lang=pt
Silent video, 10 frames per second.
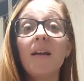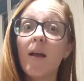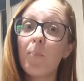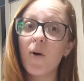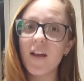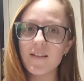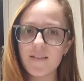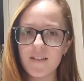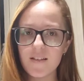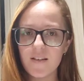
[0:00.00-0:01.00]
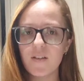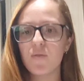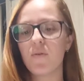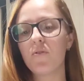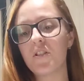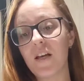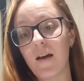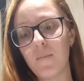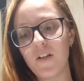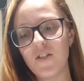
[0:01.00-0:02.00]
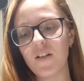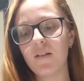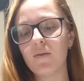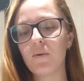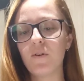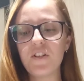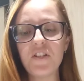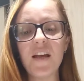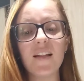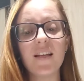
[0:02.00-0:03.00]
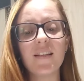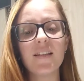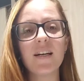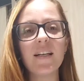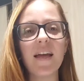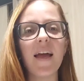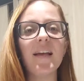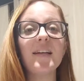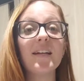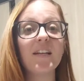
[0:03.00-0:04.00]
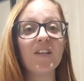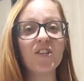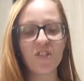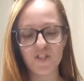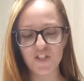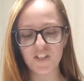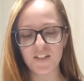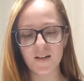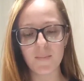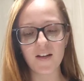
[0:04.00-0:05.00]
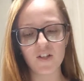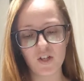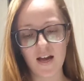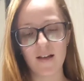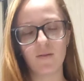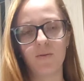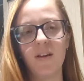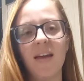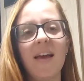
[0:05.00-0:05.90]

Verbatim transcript: E a poesia que eu vou estar mediando hoje é da Daniele Cristina Machado.